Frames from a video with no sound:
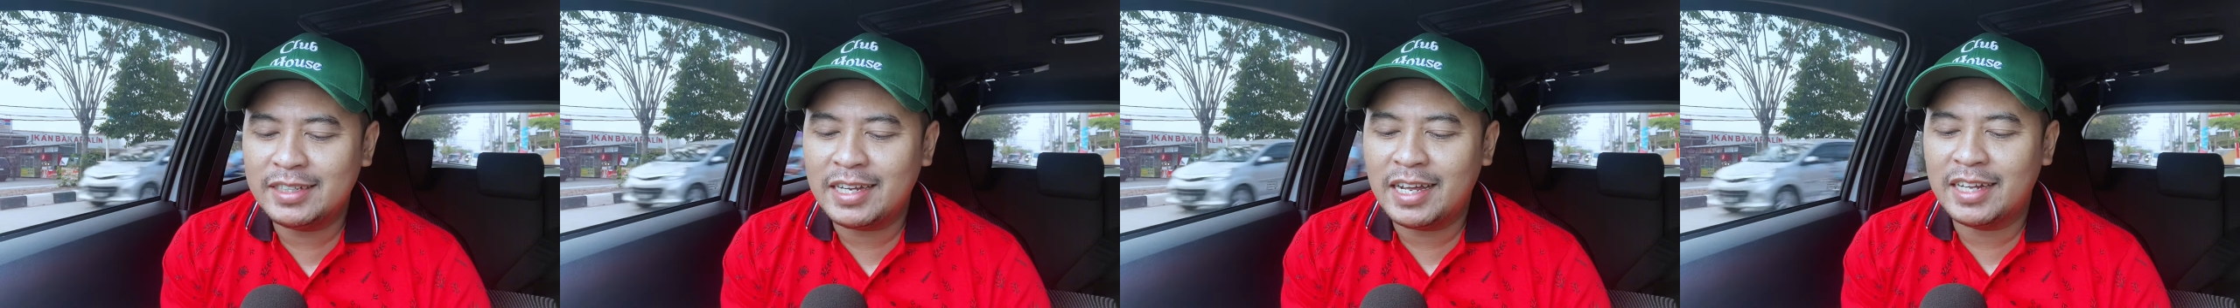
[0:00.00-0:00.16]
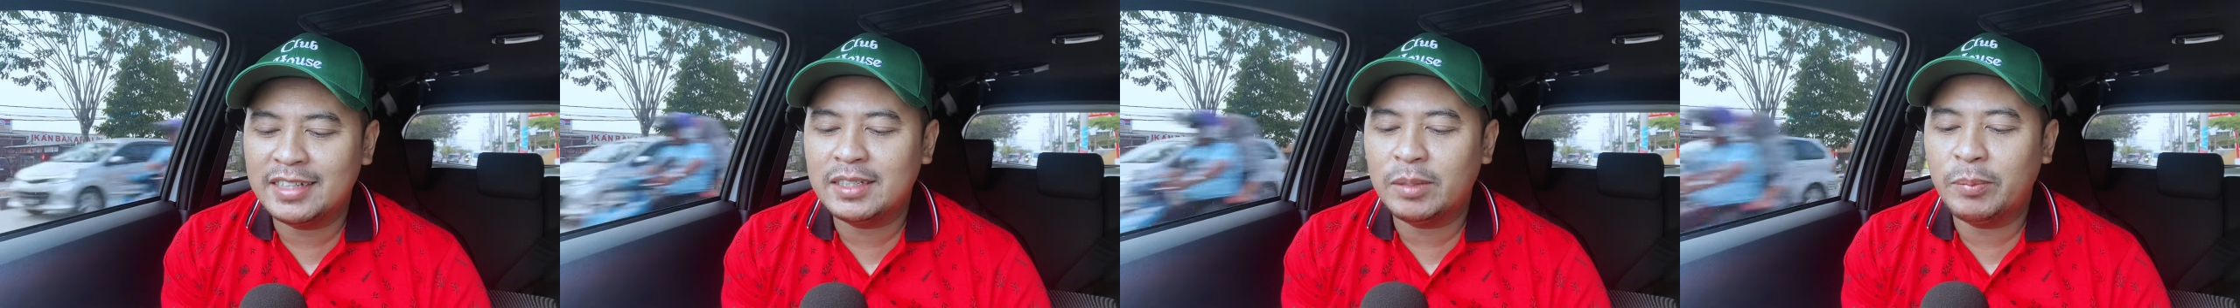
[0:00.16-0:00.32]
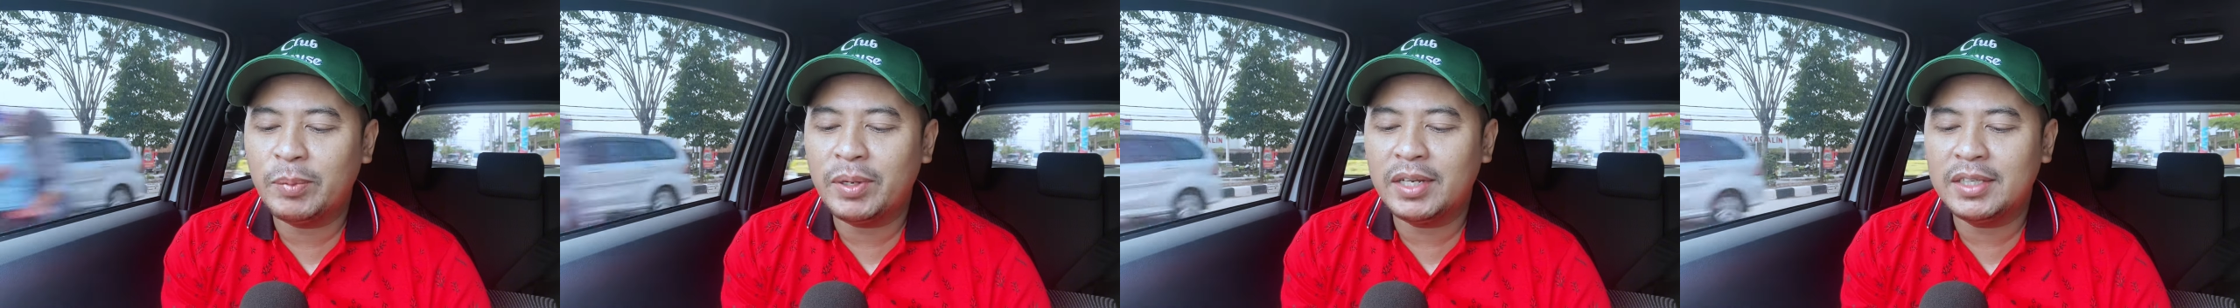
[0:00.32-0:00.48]

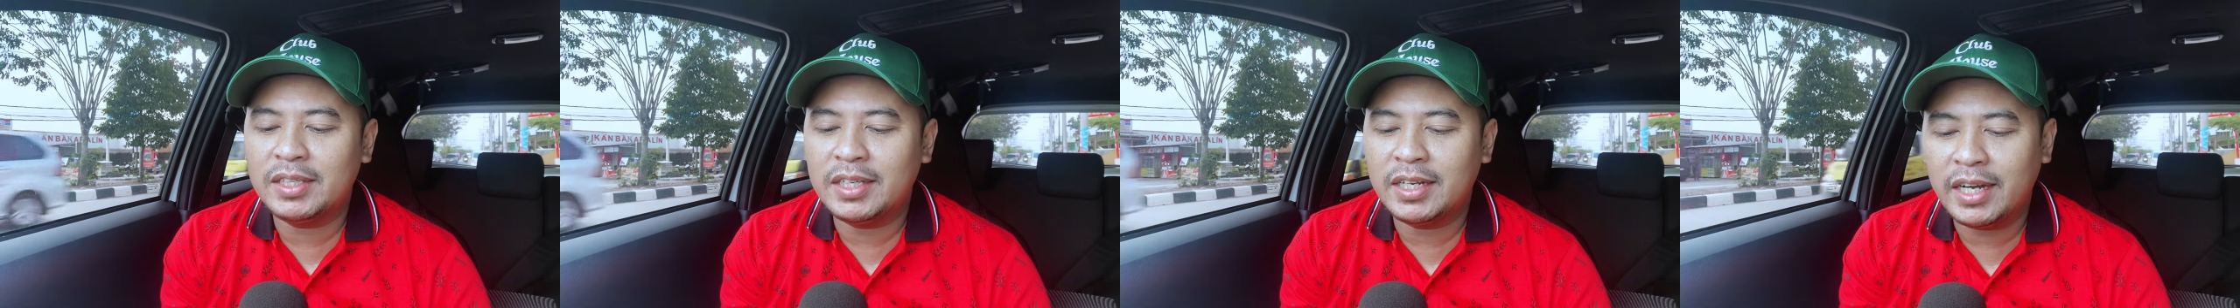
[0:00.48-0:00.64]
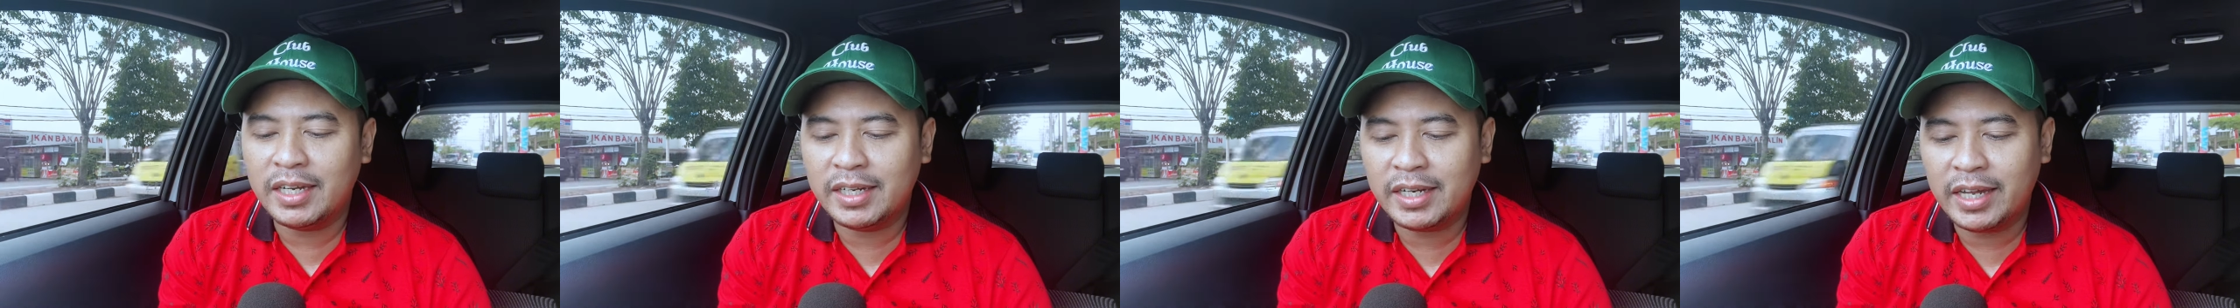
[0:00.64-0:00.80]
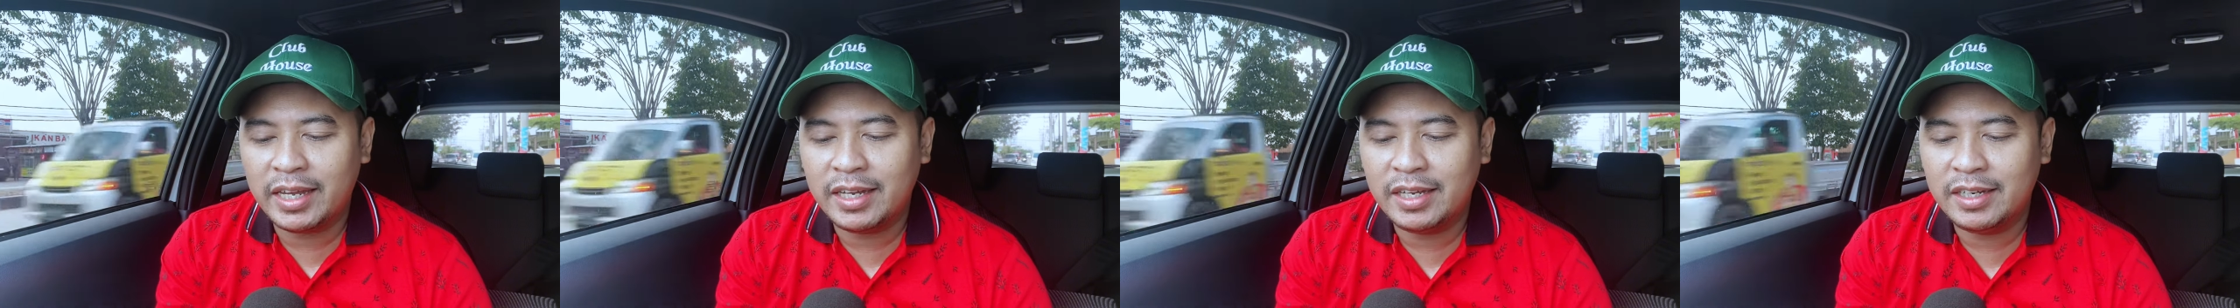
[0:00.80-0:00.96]
jangan sampai
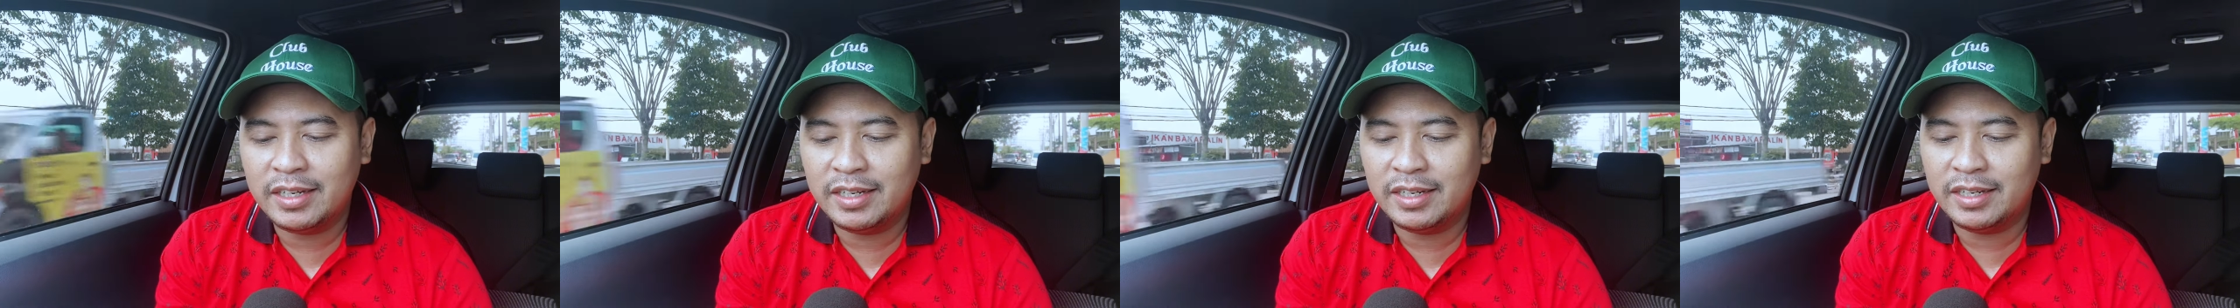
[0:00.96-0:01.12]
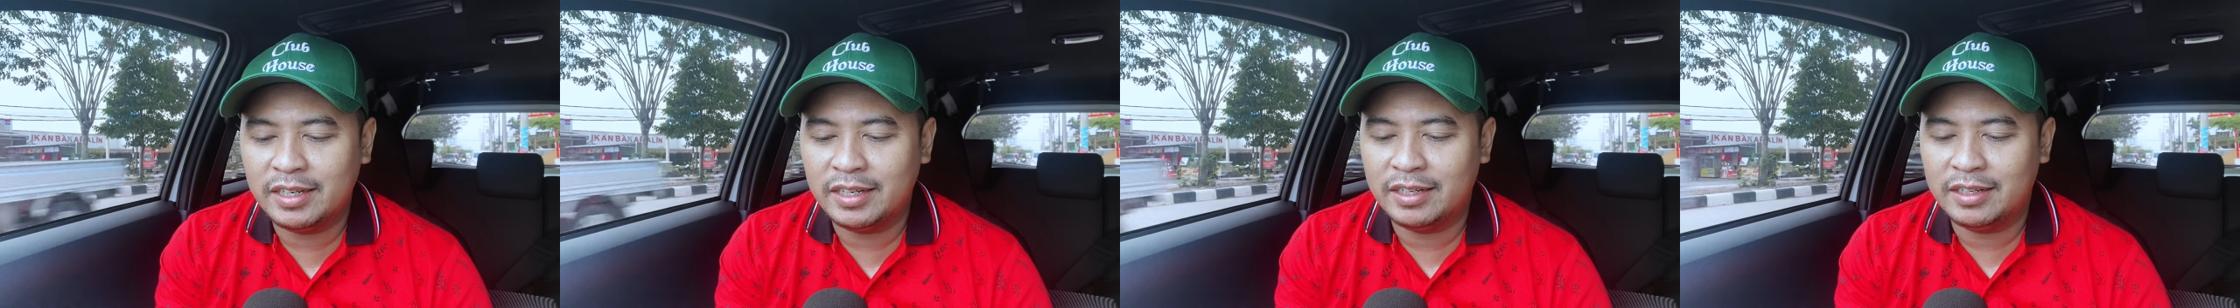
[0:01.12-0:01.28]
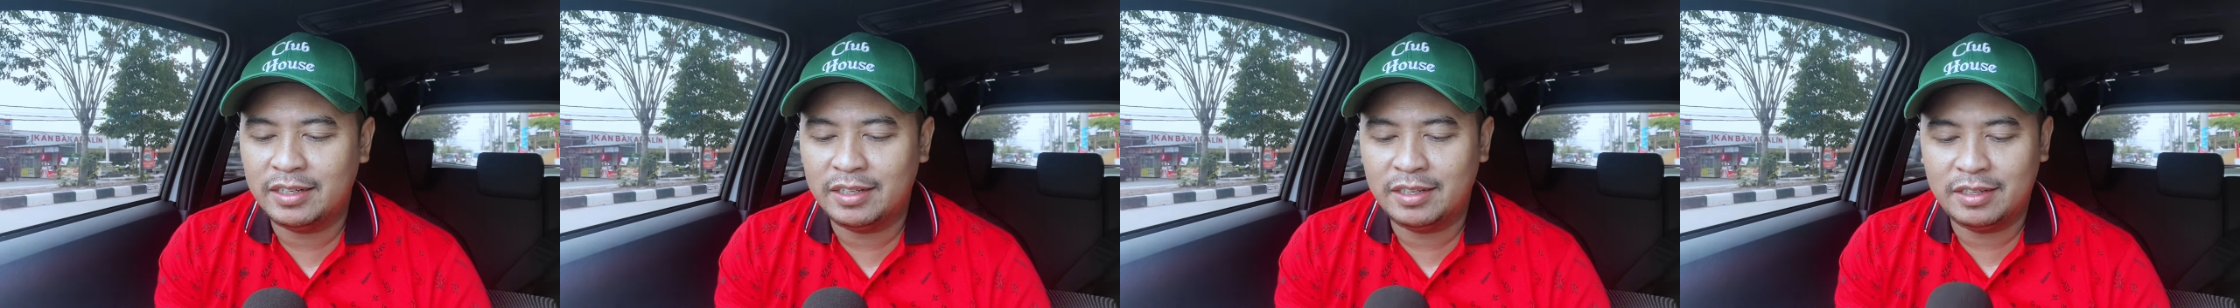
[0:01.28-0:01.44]
kejadian kayak gini
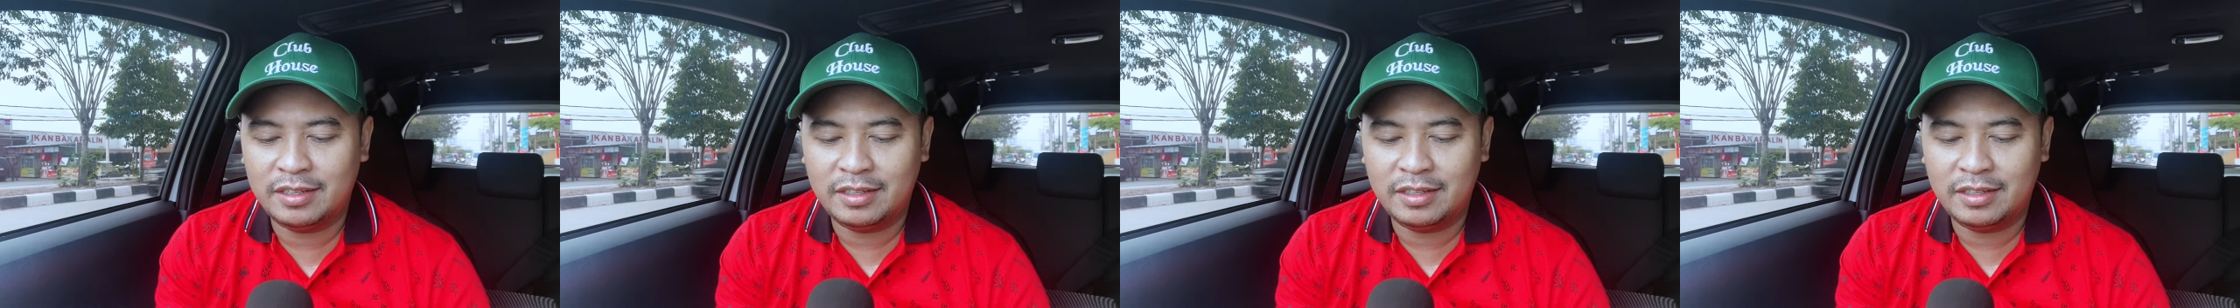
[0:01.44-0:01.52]
nih nih.